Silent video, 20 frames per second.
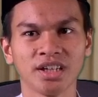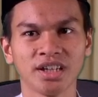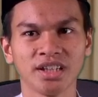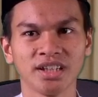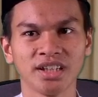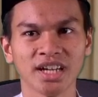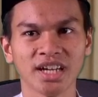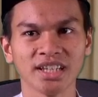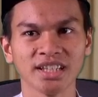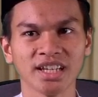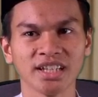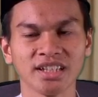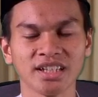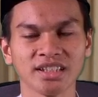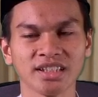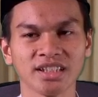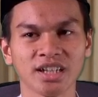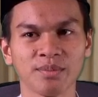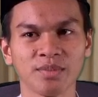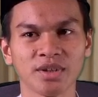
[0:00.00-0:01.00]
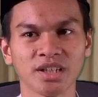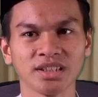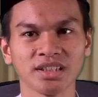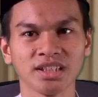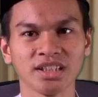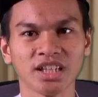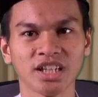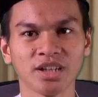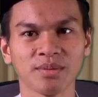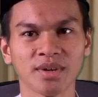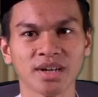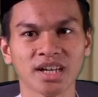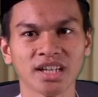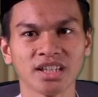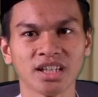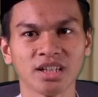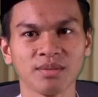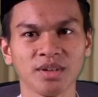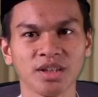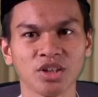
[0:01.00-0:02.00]
Hendaknya Anda telah berhenti dari
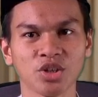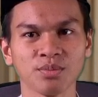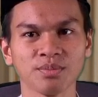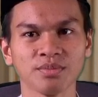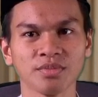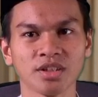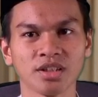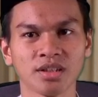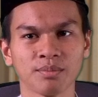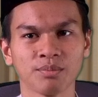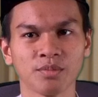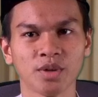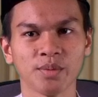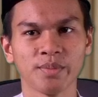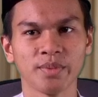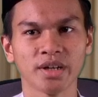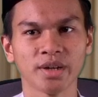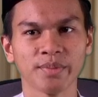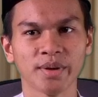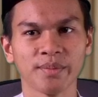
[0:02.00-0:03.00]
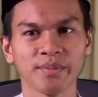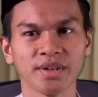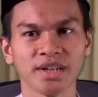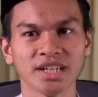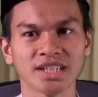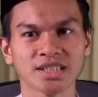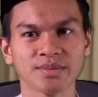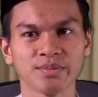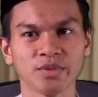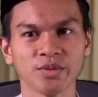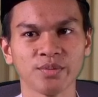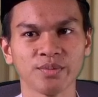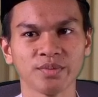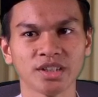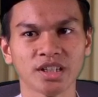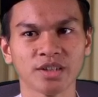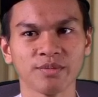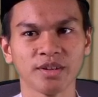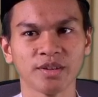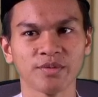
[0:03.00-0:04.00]
makan dan minum beberapa menit sebelum
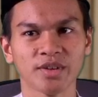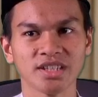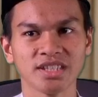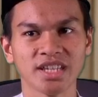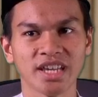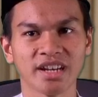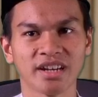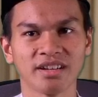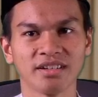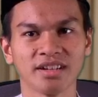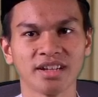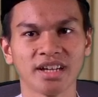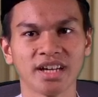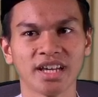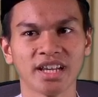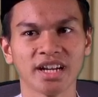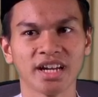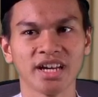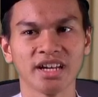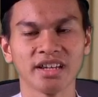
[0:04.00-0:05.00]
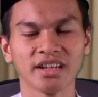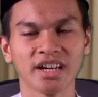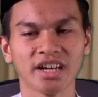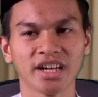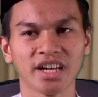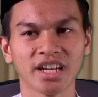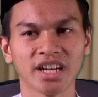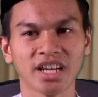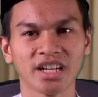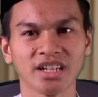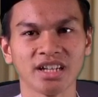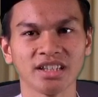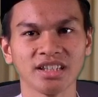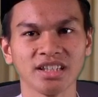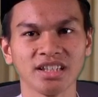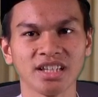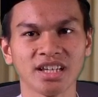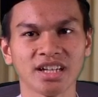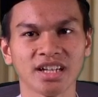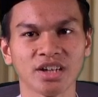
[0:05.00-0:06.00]
terbit fajar agar Anda
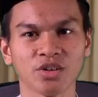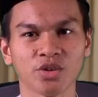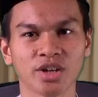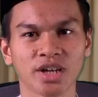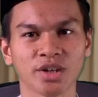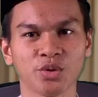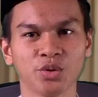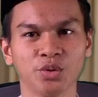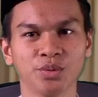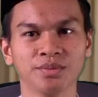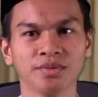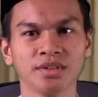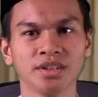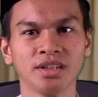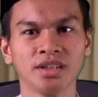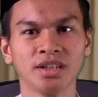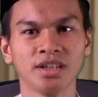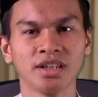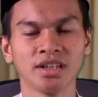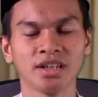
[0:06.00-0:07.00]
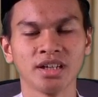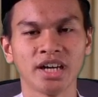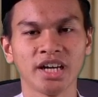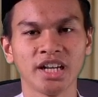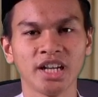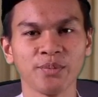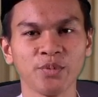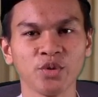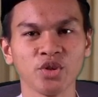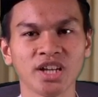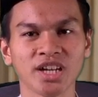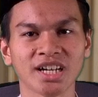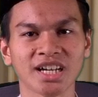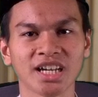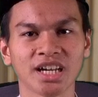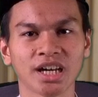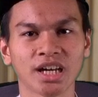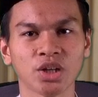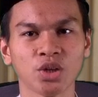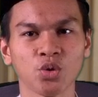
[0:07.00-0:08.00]
tidak ragu-ragu. Adapun
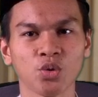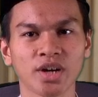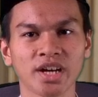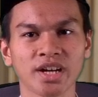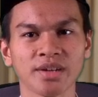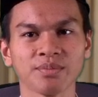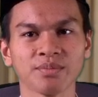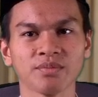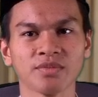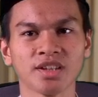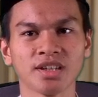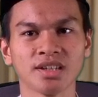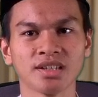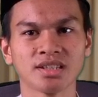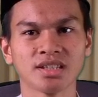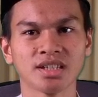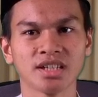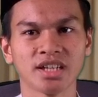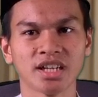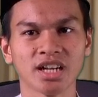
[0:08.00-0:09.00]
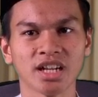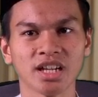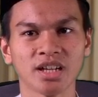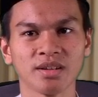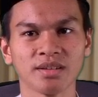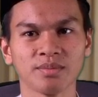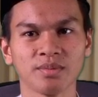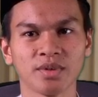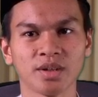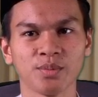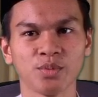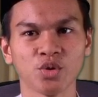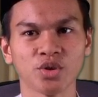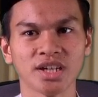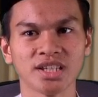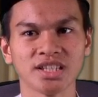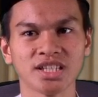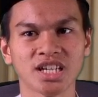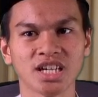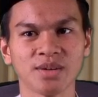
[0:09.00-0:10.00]
langkah yang kedua, segera
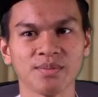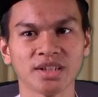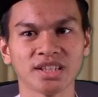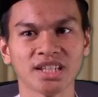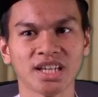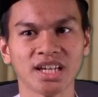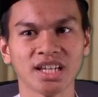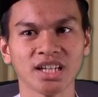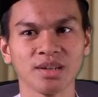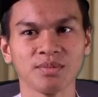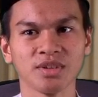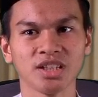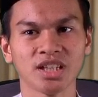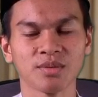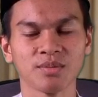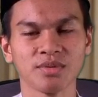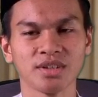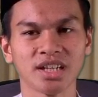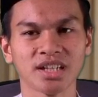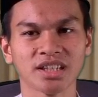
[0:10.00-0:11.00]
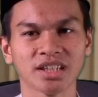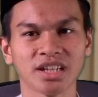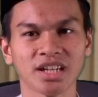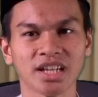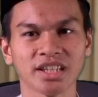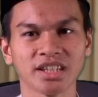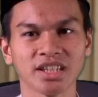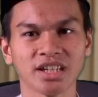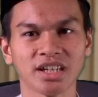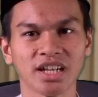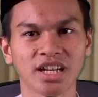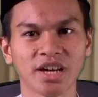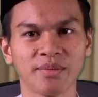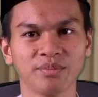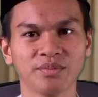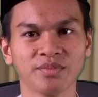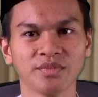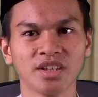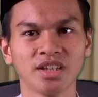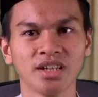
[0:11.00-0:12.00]
berbuka jika matahari benar-benar telah tenggelam.